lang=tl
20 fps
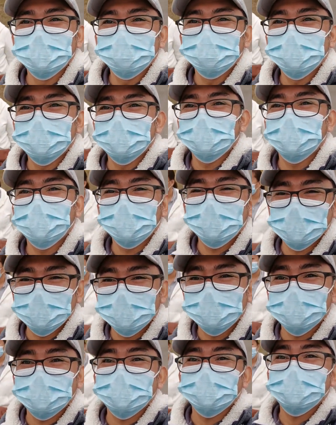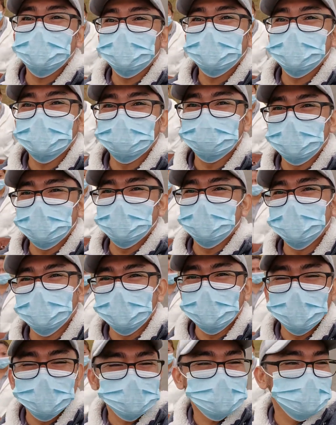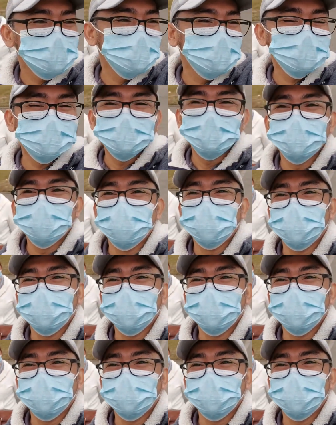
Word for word: mga chikiting lang ang maingay ata dito